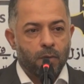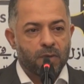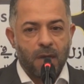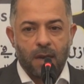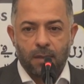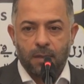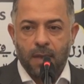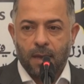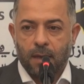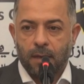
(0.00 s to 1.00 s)
وزارة
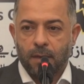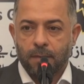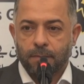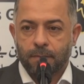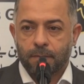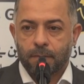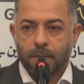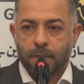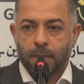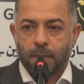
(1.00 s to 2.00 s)
الداخلية
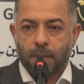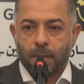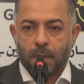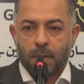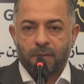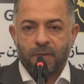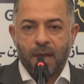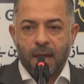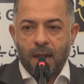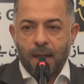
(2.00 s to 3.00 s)

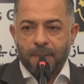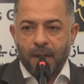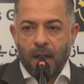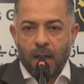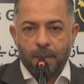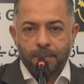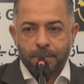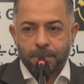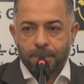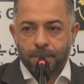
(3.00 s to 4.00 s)
فيها الأمن العام
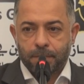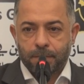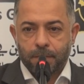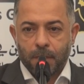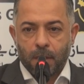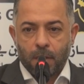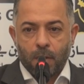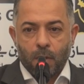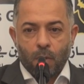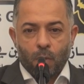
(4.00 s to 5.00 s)

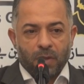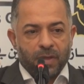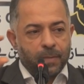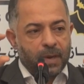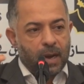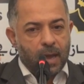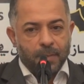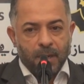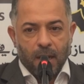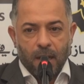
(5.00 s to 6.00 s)
وضمن
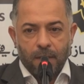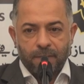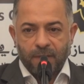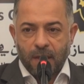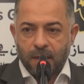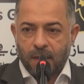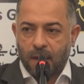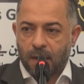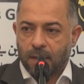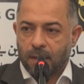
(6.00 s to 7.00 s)
الأمن العام في
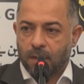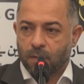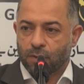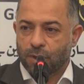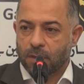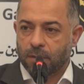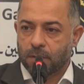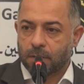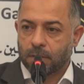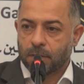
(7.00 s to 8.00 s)
هيكلته يوجد
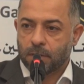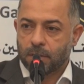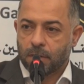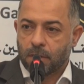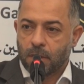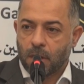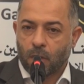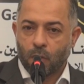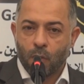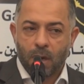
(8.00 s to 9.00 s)

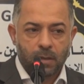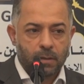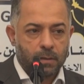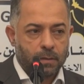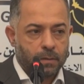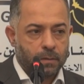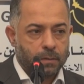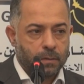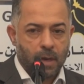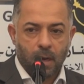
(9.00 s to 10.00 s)
القوات
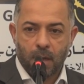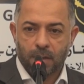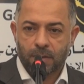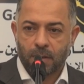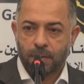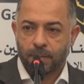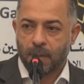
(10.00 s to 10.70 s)
الخاصة